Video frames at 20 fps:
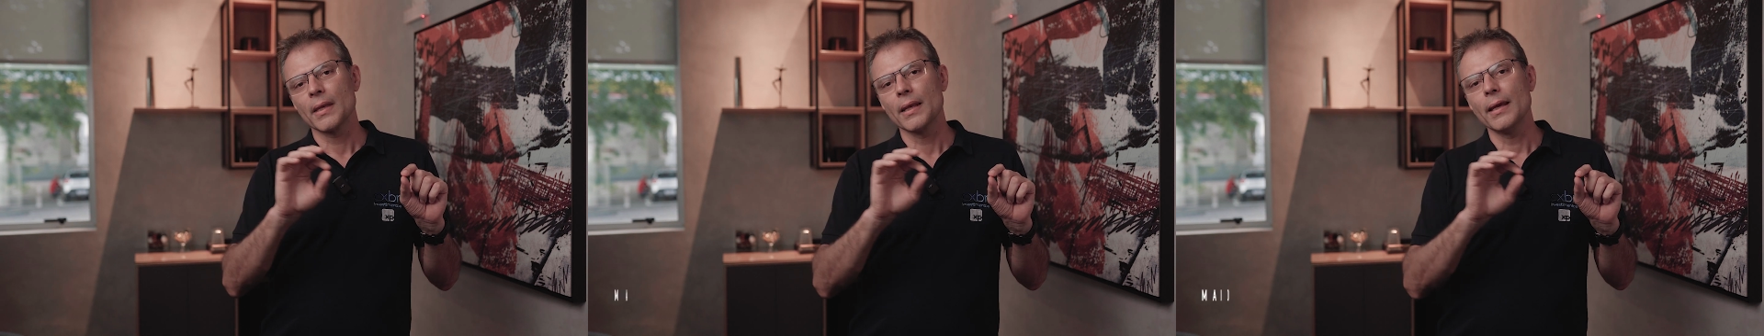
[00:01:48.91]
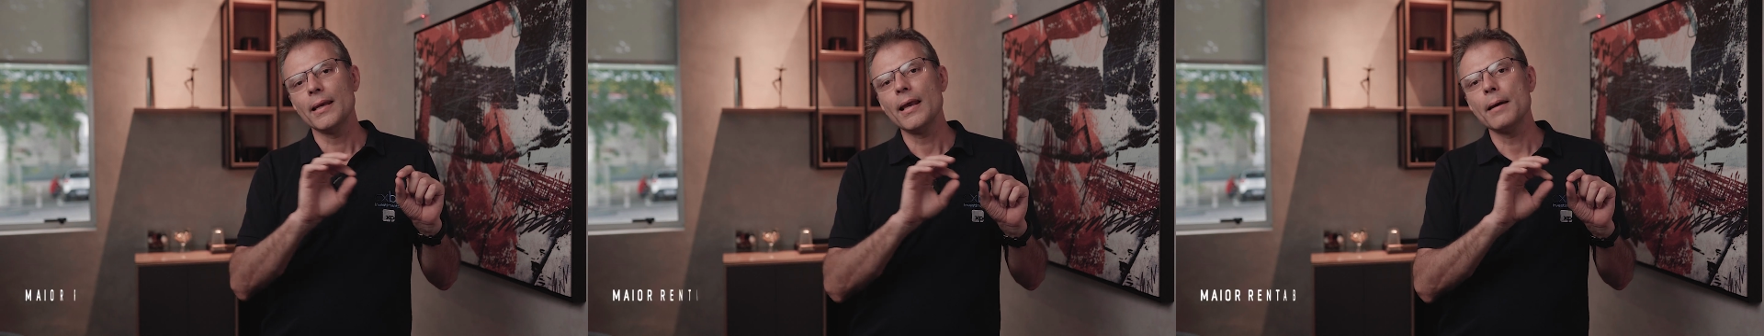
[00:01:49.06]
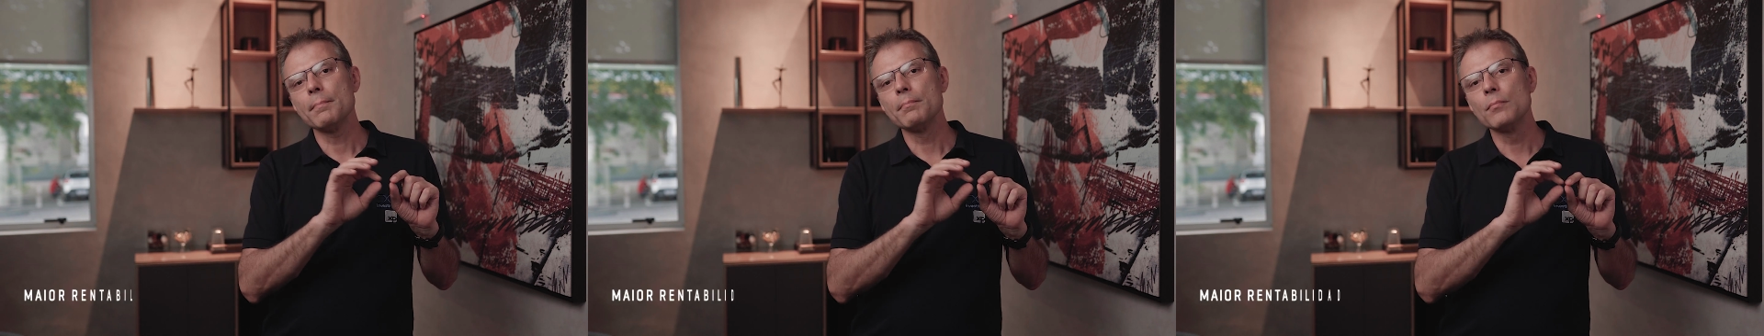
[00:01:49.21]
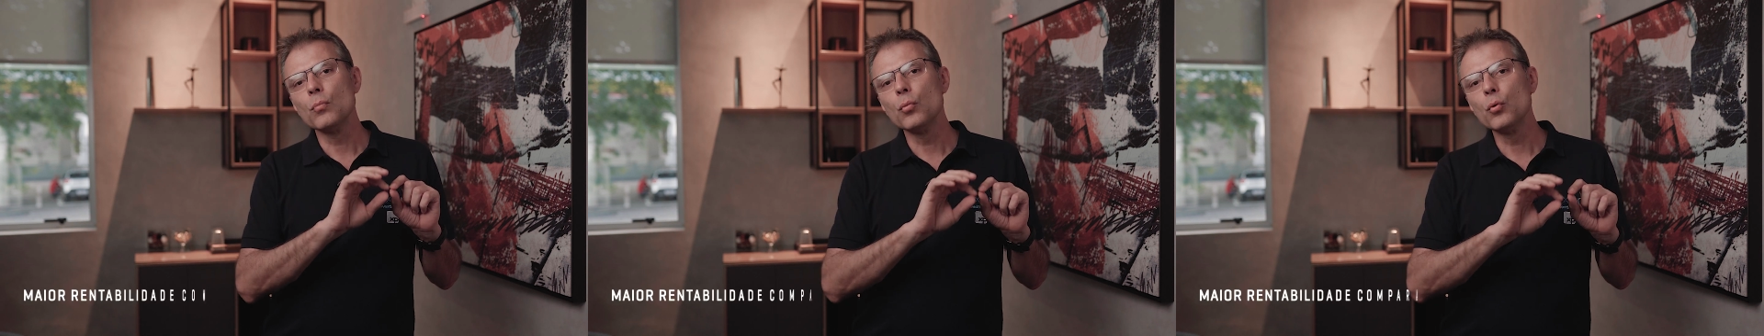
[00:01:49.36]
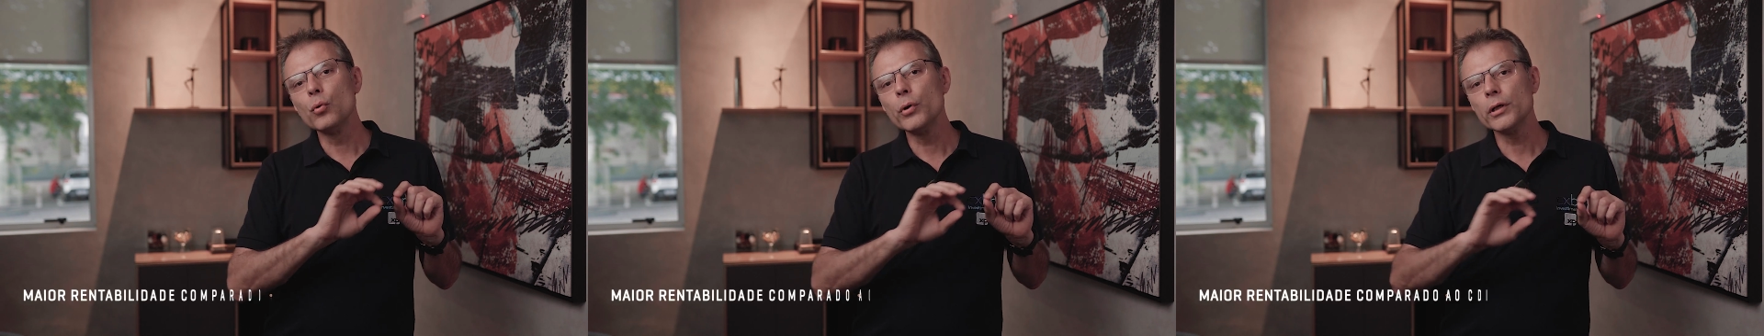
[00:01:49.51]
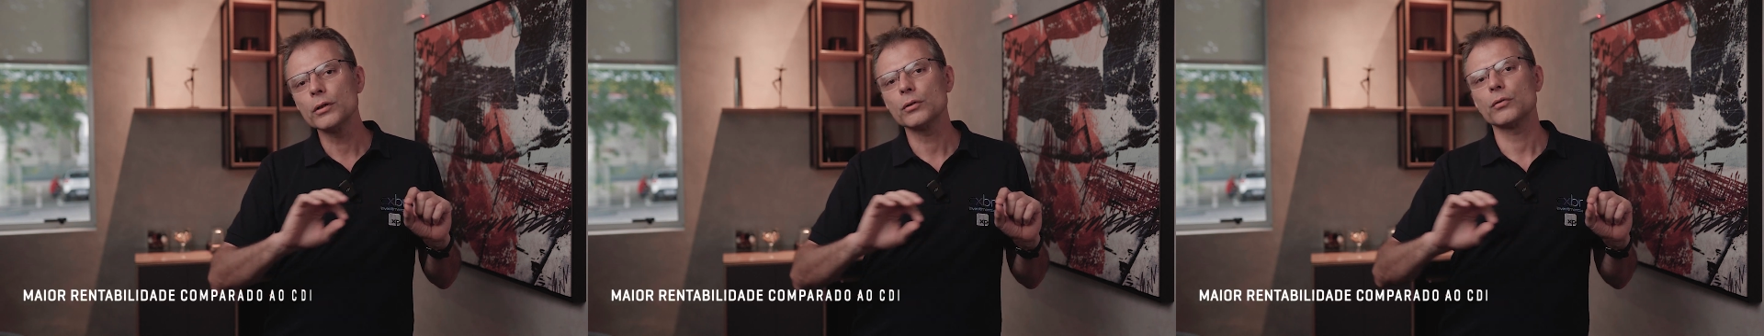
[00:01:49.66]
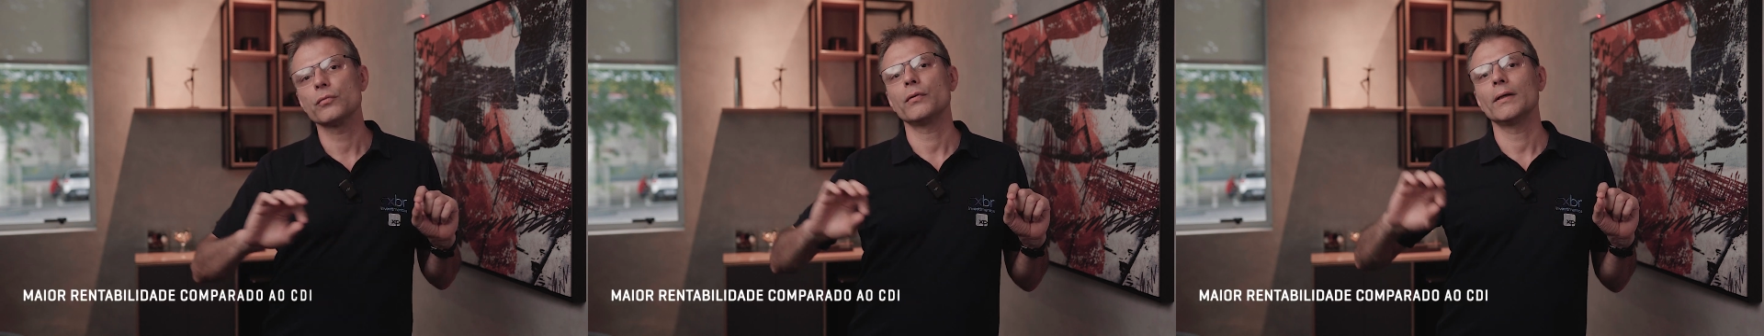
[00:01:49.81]
ele é
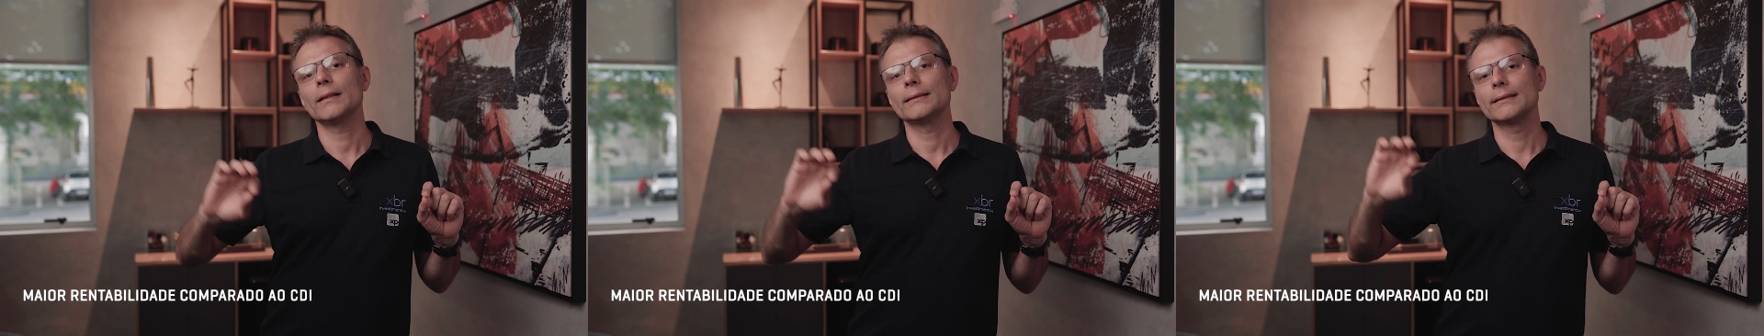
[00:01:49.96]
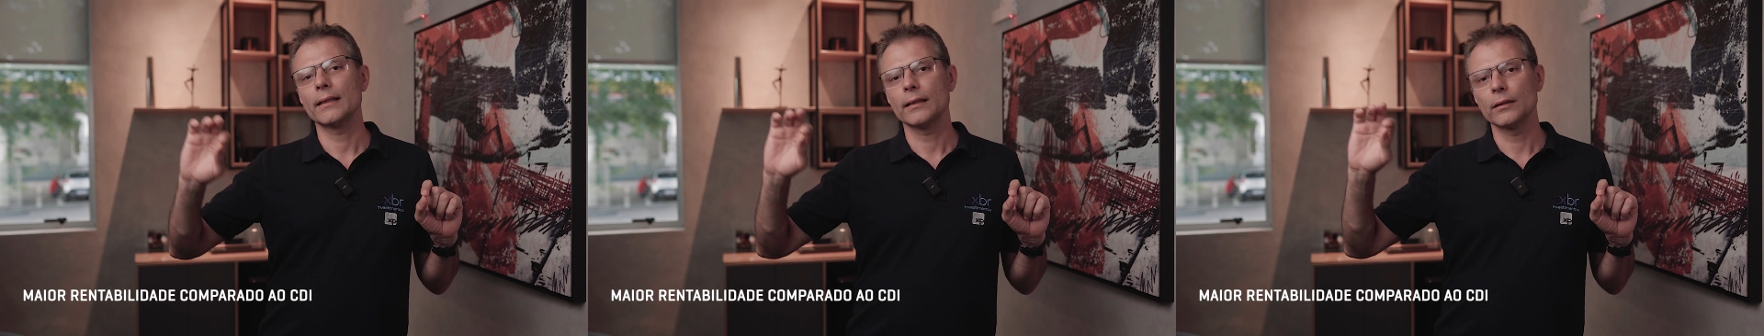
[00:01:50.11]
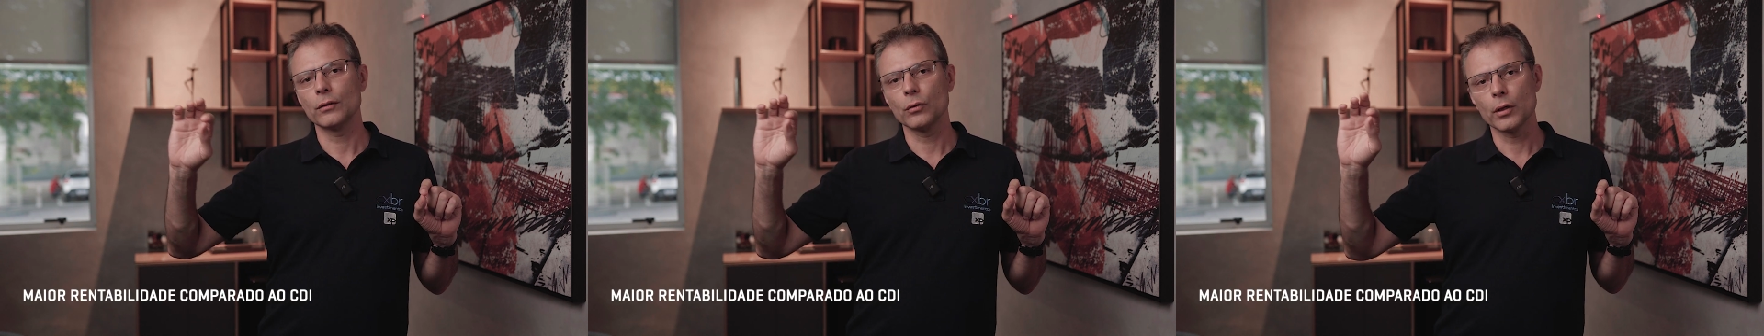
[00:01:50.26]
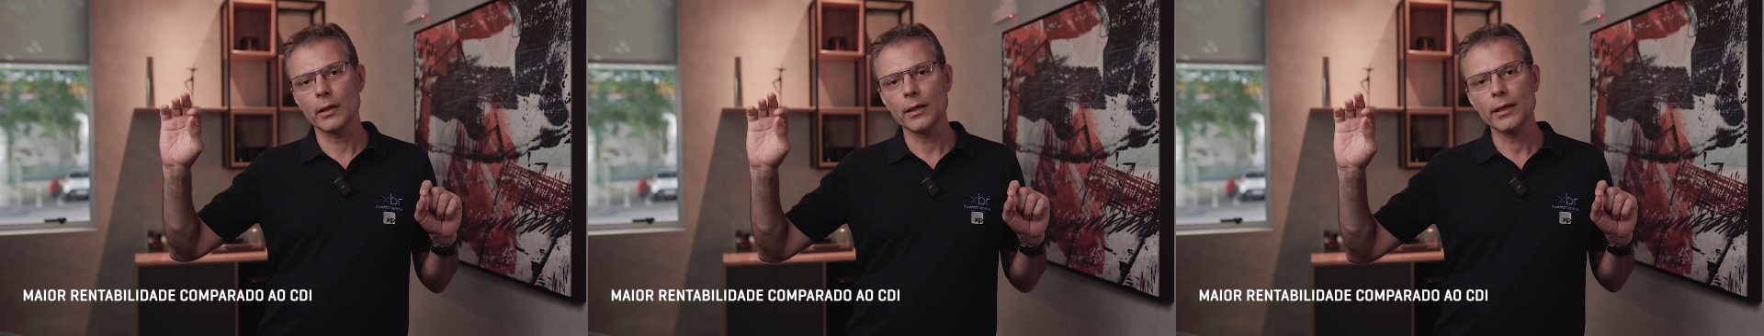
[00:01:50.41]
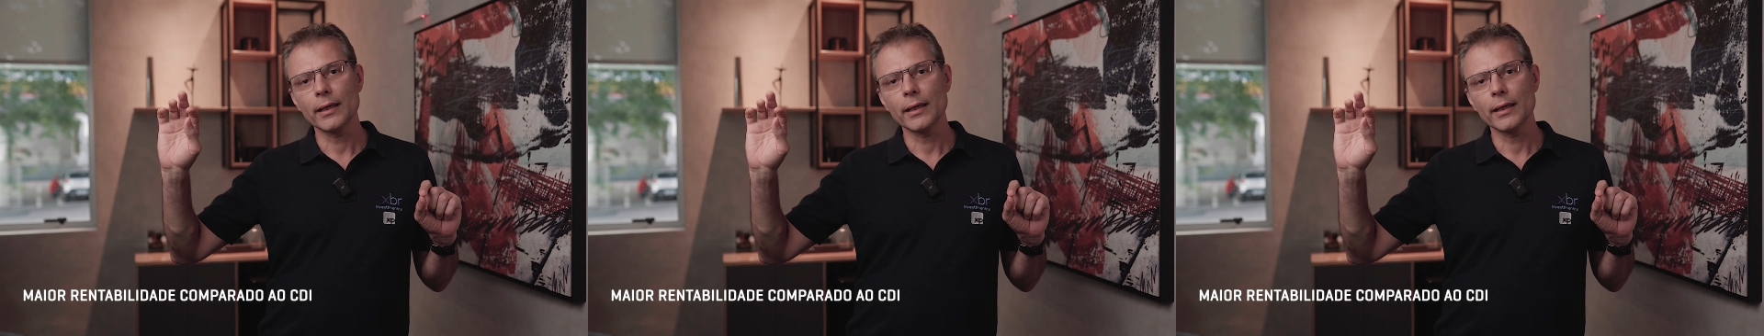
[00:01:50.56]
muito vencedor